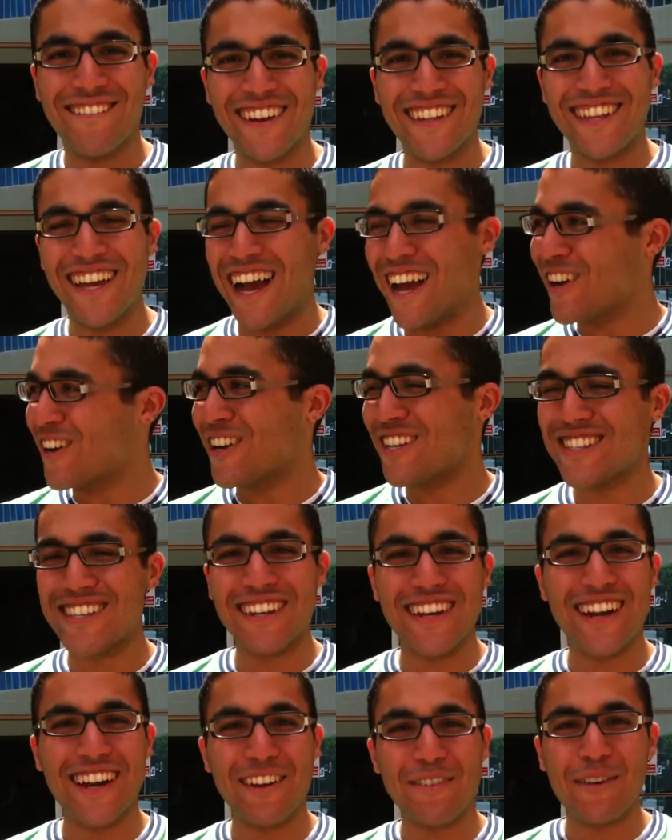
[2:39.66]
فدي حاجه كويسه
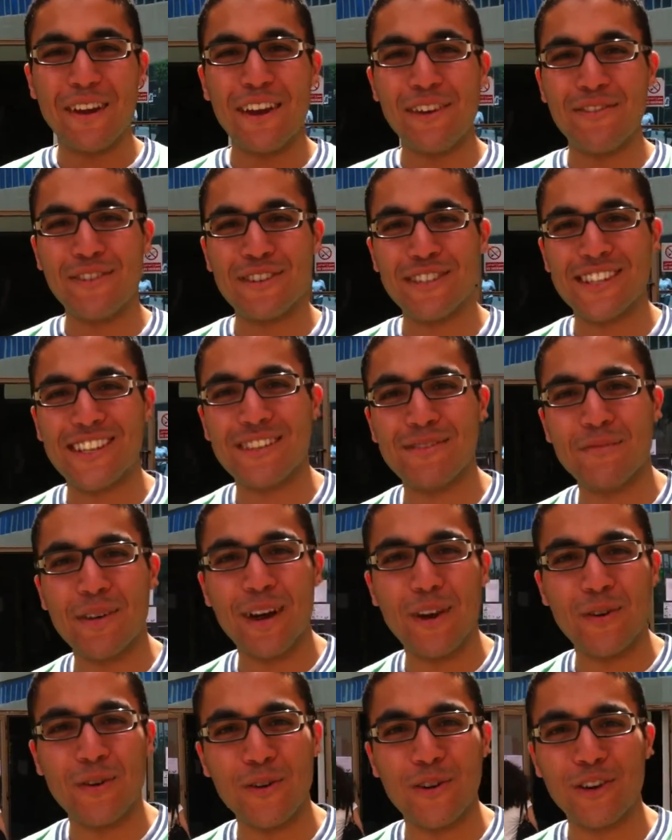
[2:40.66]
ان انا يبقى لي فرصه
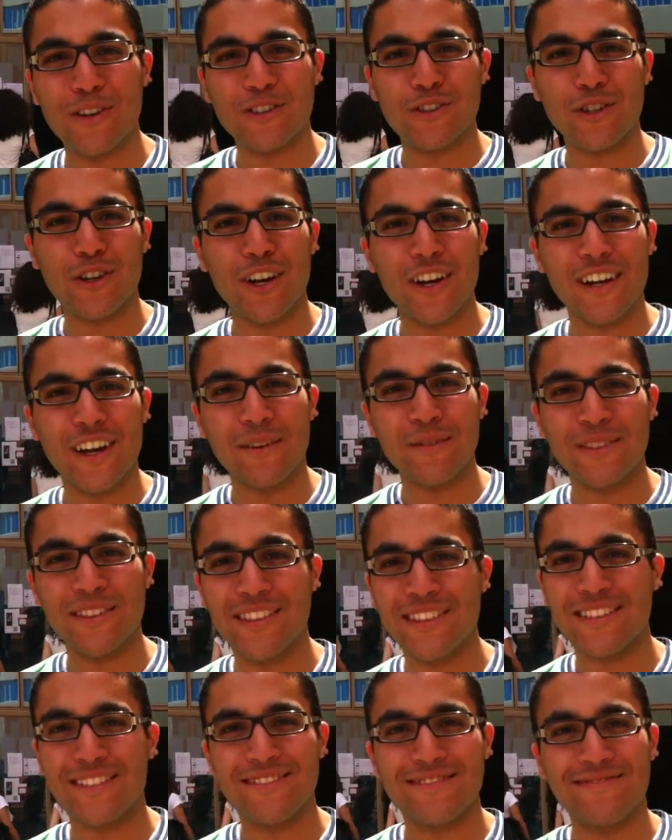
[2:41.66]
اسمع وشكرا يا احمد
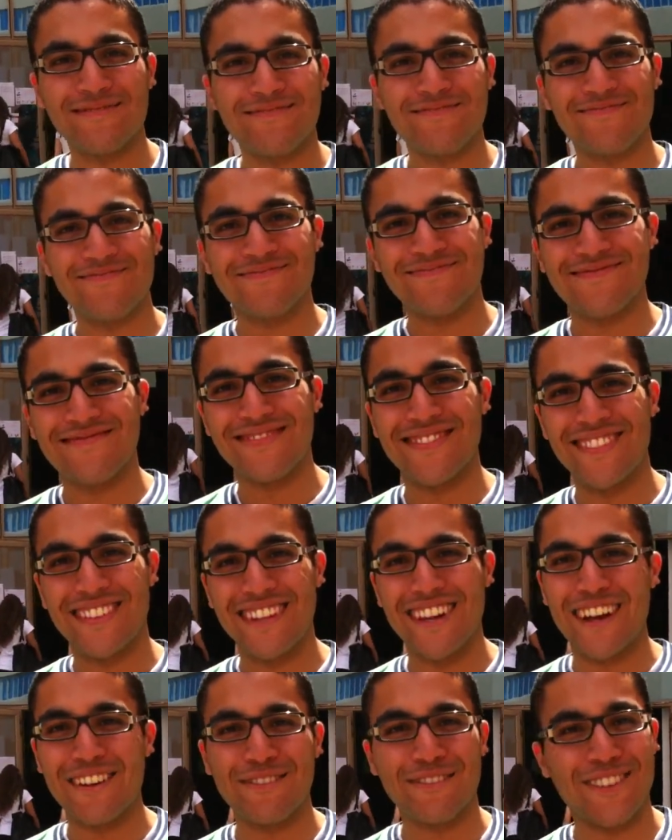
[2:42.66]
طيب شكرا
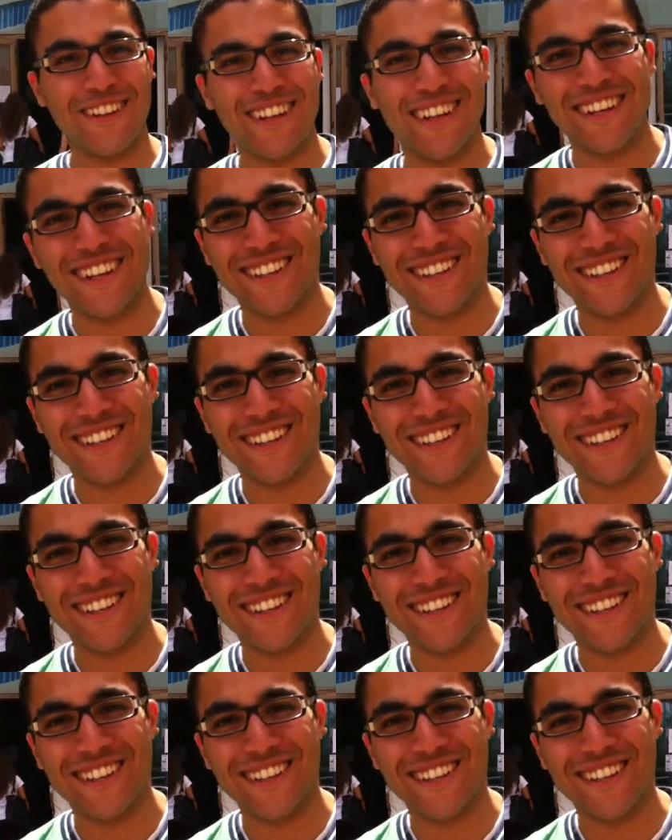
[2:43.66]
ليك